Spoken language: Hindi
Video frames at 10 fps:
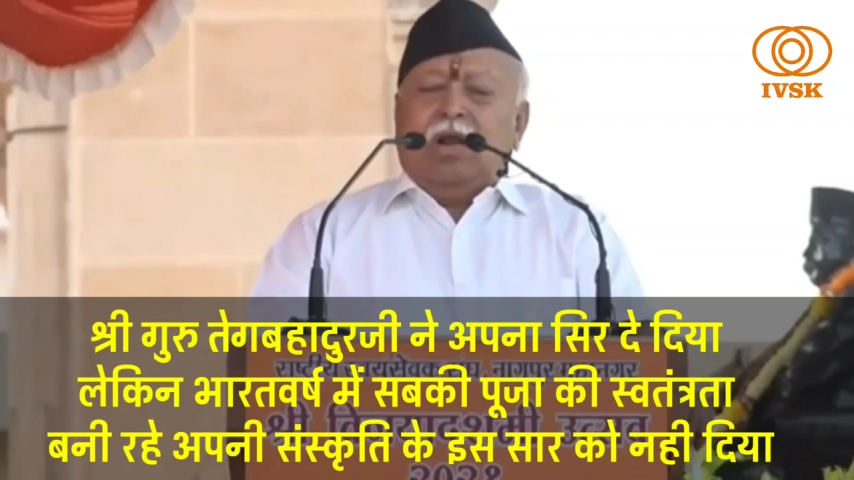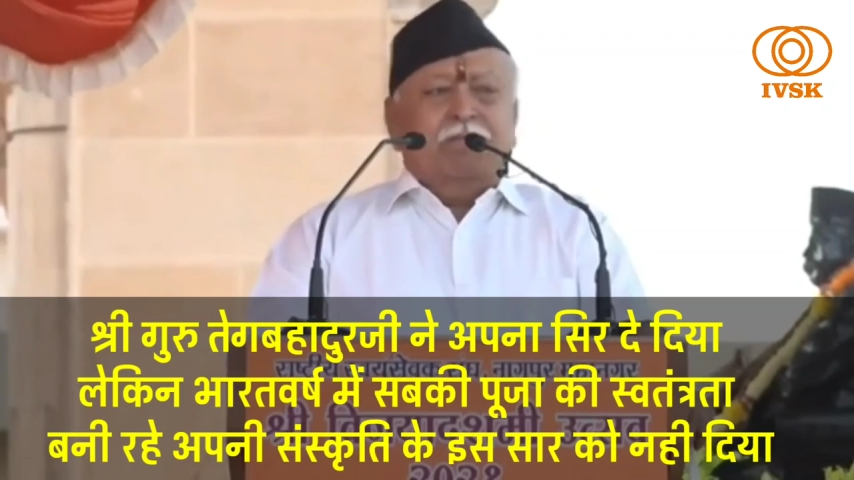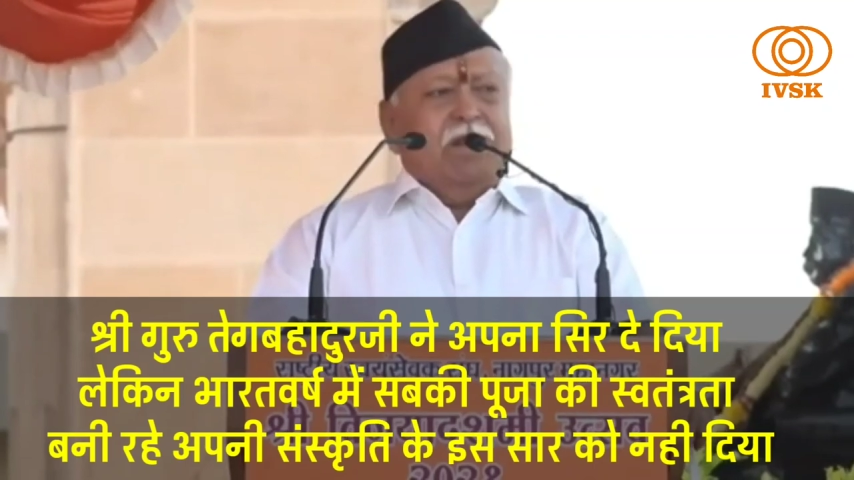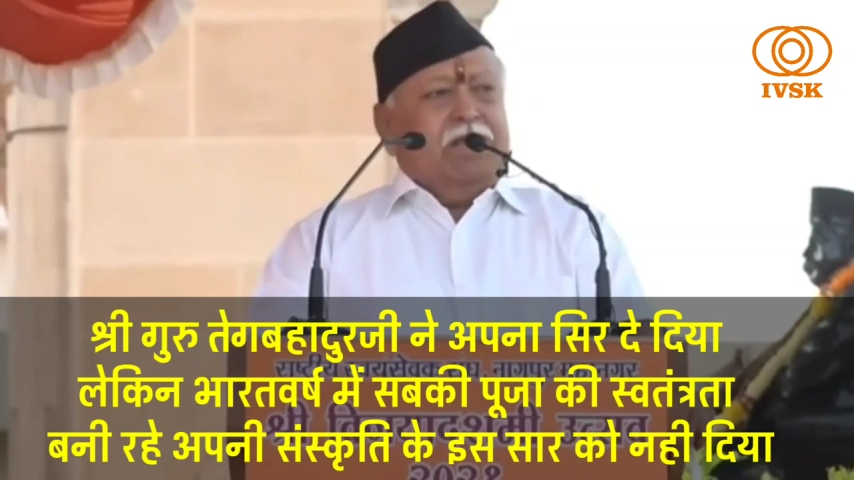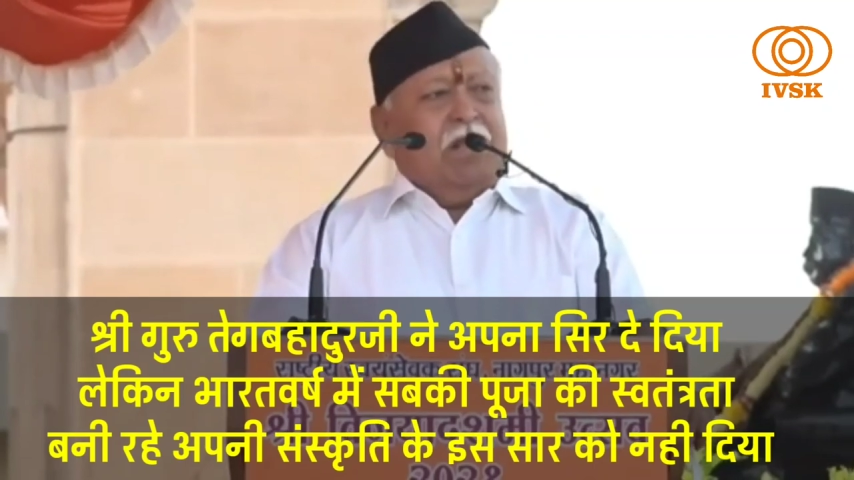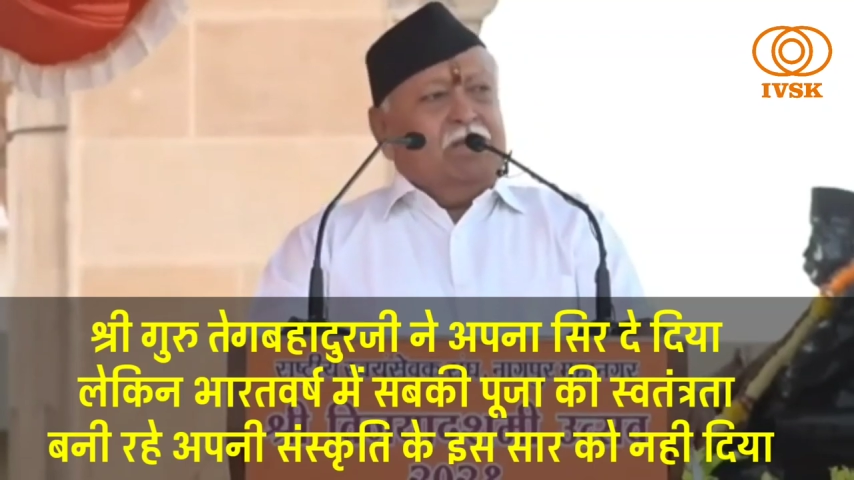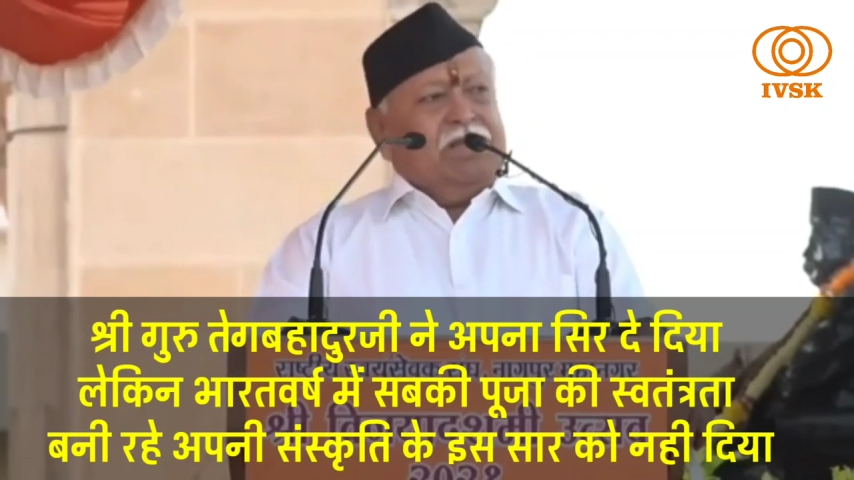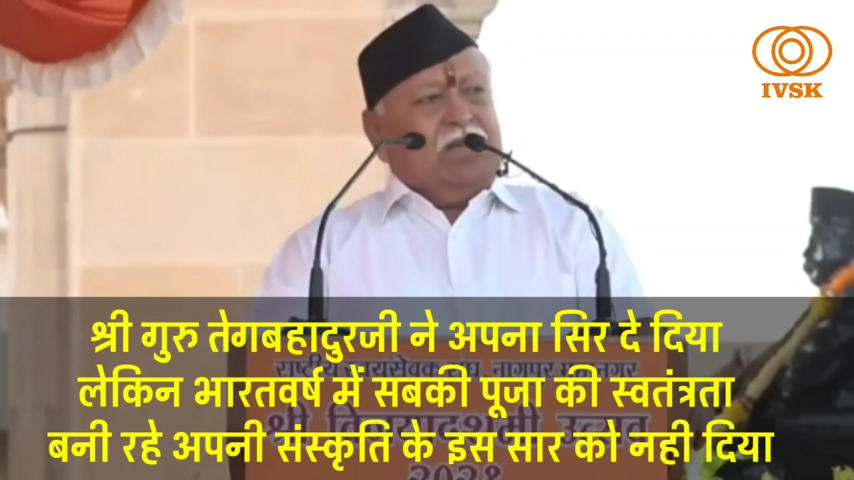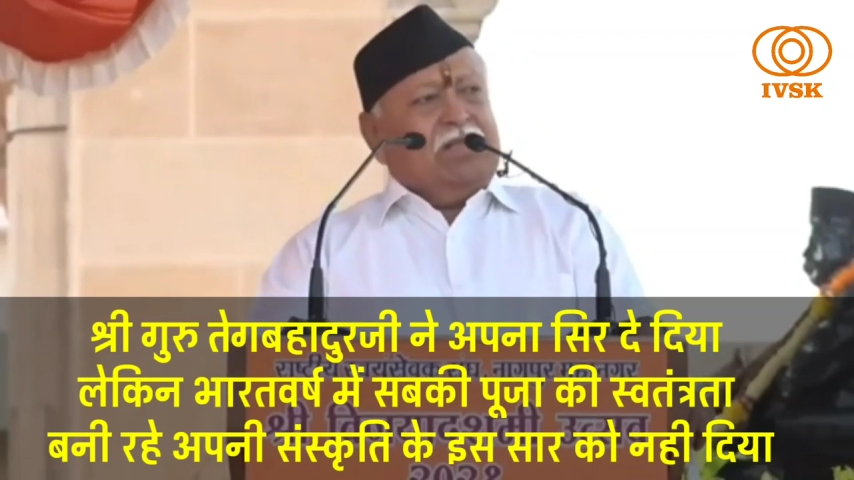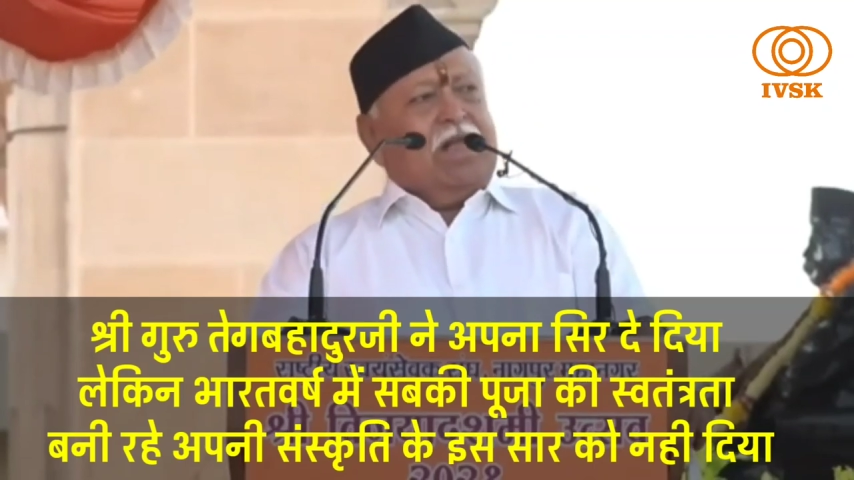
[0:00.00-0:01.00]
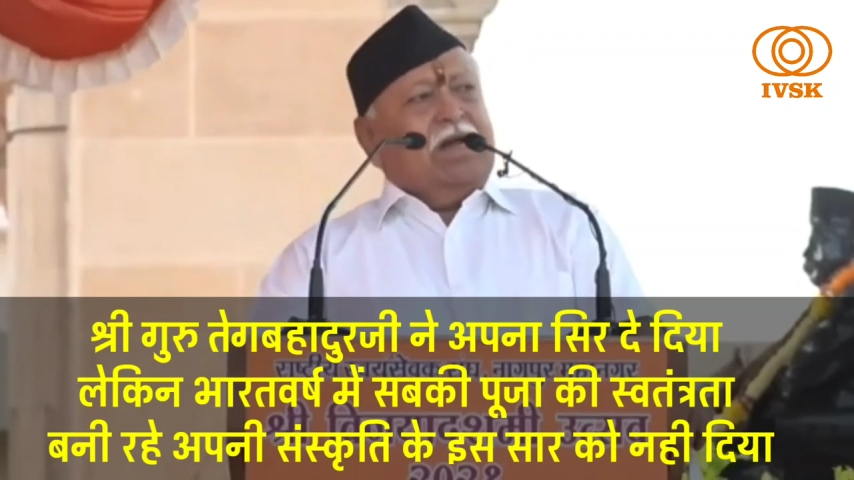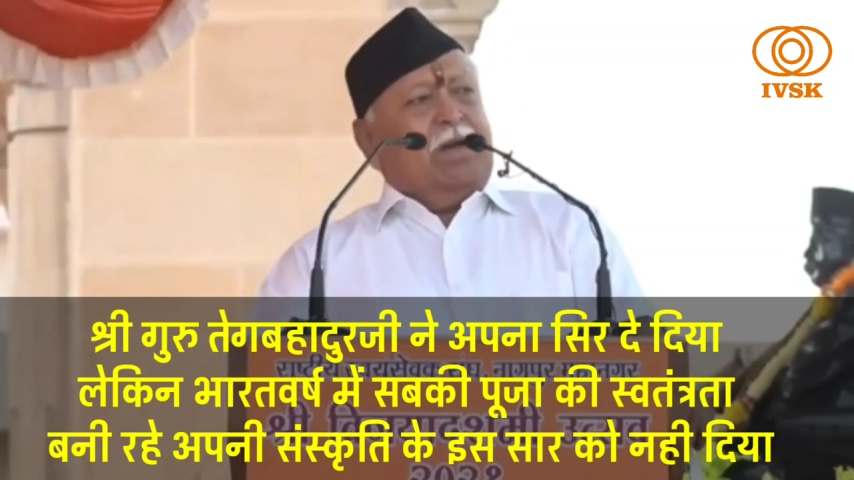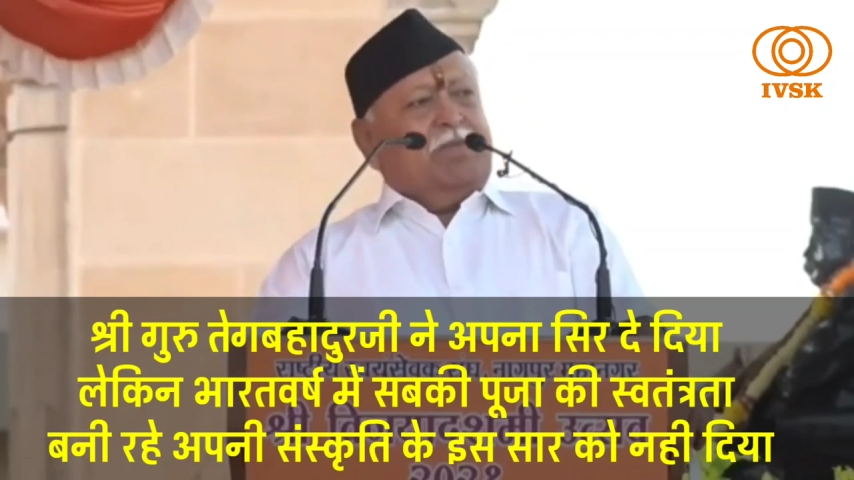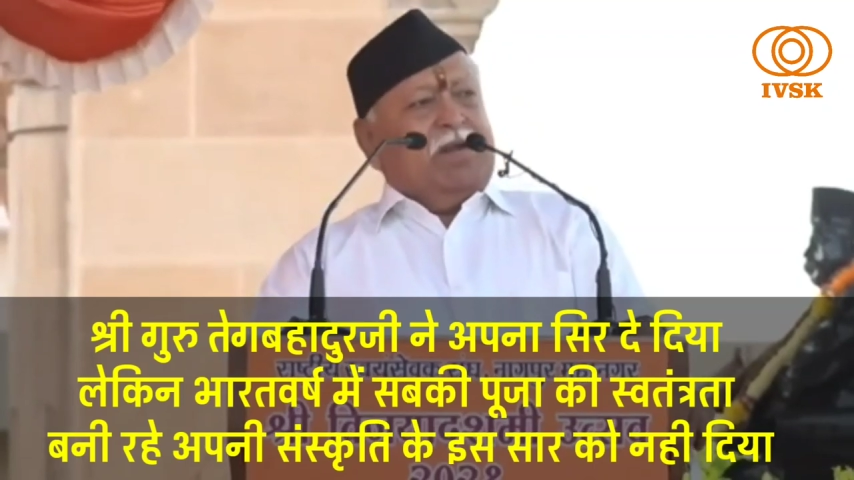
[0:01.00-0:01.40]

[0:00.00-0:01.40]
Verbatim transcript: और अपनी धर्म श्रद्धा का